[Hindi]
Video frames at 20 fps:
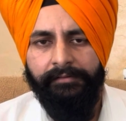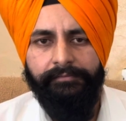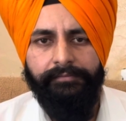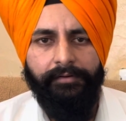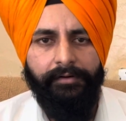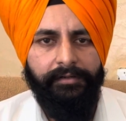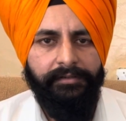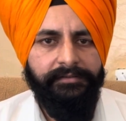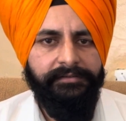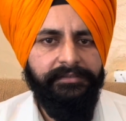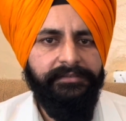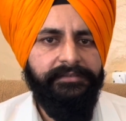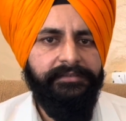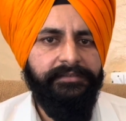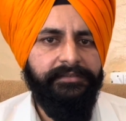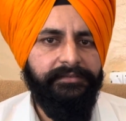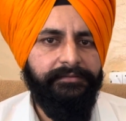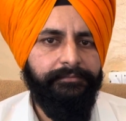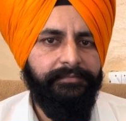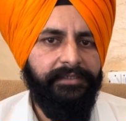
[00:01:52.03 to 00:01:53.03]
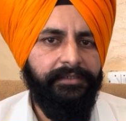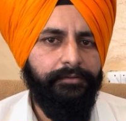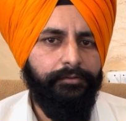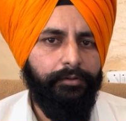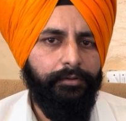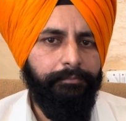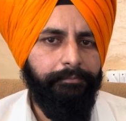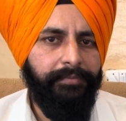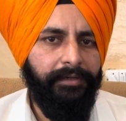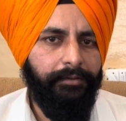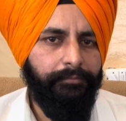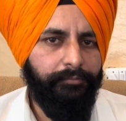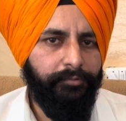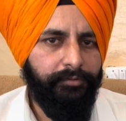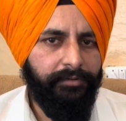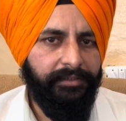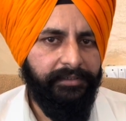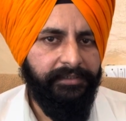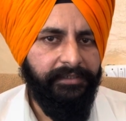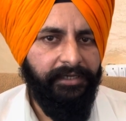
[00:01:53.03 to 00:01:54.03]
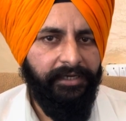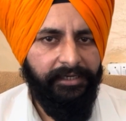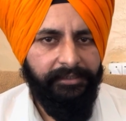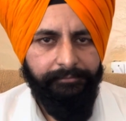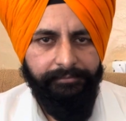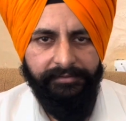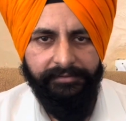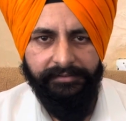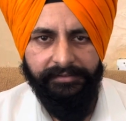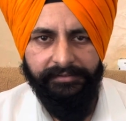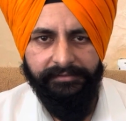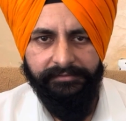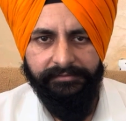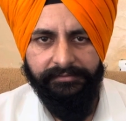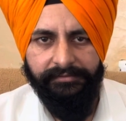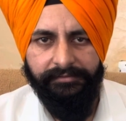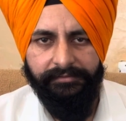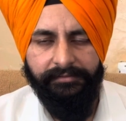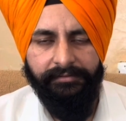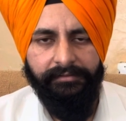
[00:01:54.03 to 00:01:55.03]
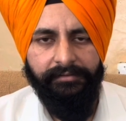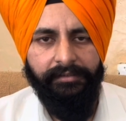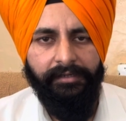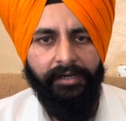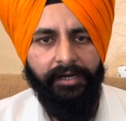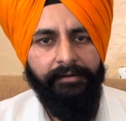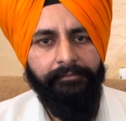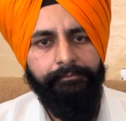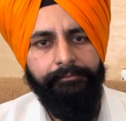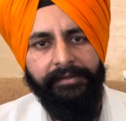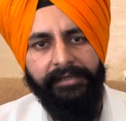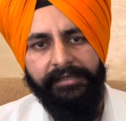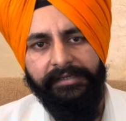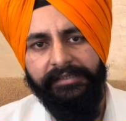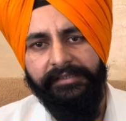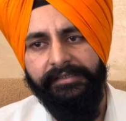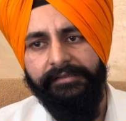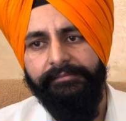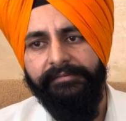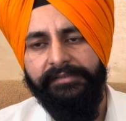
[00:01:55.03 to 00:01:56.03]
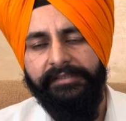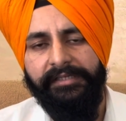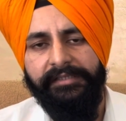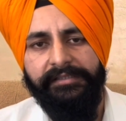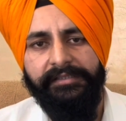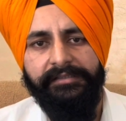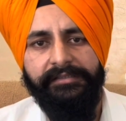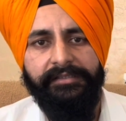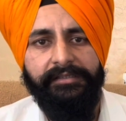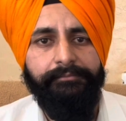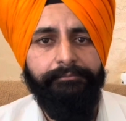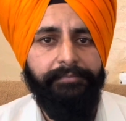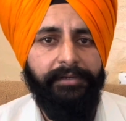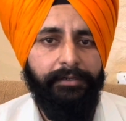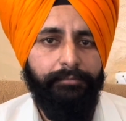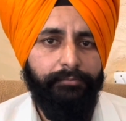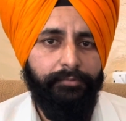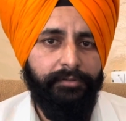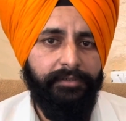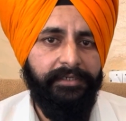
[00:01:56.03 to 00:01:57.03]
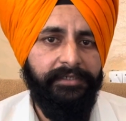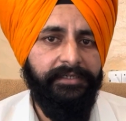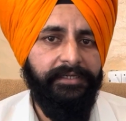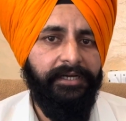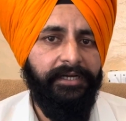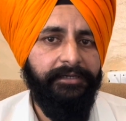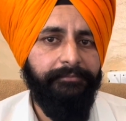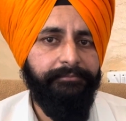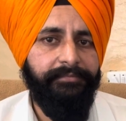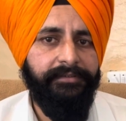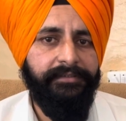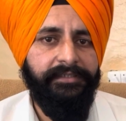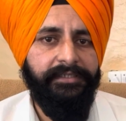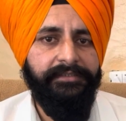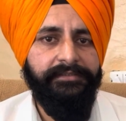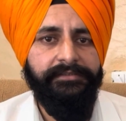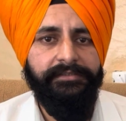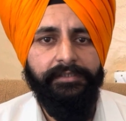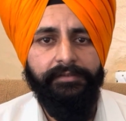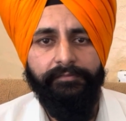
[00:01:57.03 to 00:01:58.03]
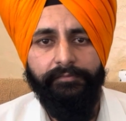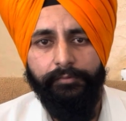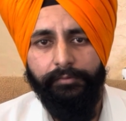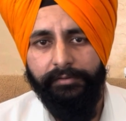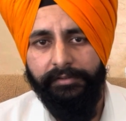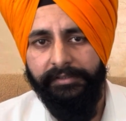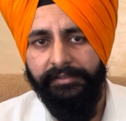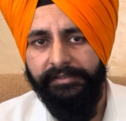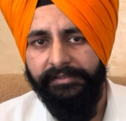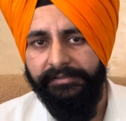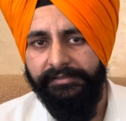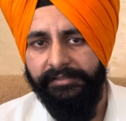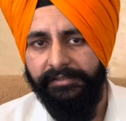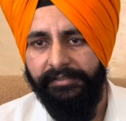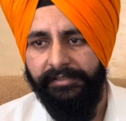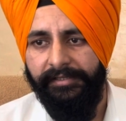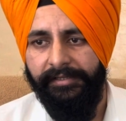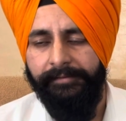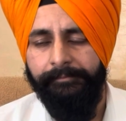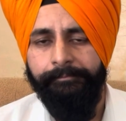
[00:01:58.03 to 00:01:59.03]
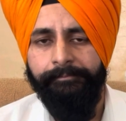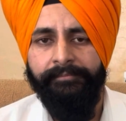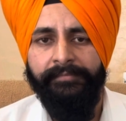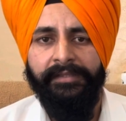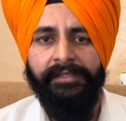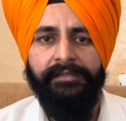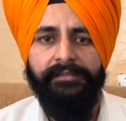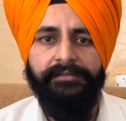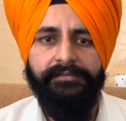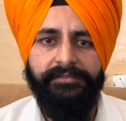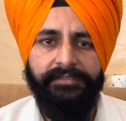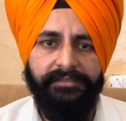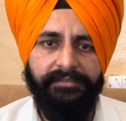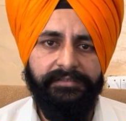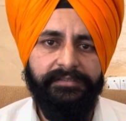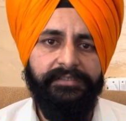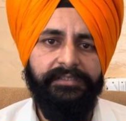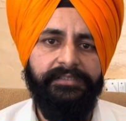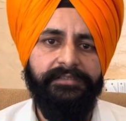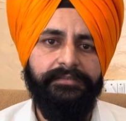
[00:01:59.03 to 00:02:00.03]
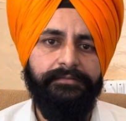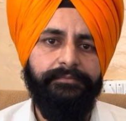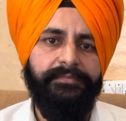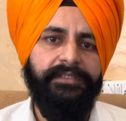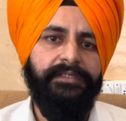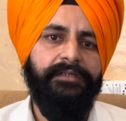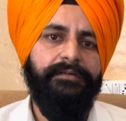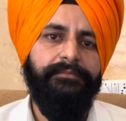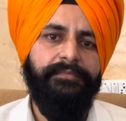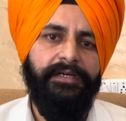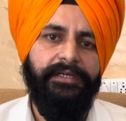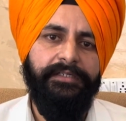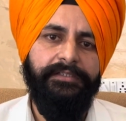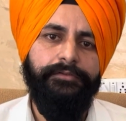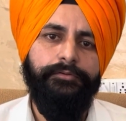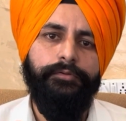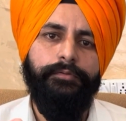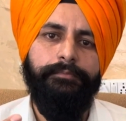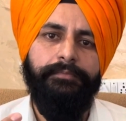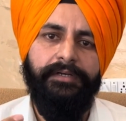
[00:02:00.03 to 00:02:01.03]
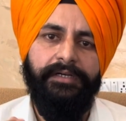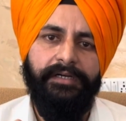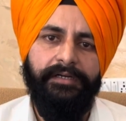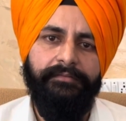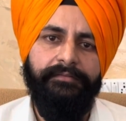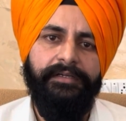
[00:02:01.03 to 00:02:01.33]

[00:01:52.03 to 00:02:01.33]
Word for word: फॉर द ट्रीटमेंट ऑफ पल्मोनरी हाइपरटेंशन अब पहले ये बता देते हैं पल्मोनरी हाइपरटेंशन वो कंडीशन है जिस केस में हमारी जो ब्लड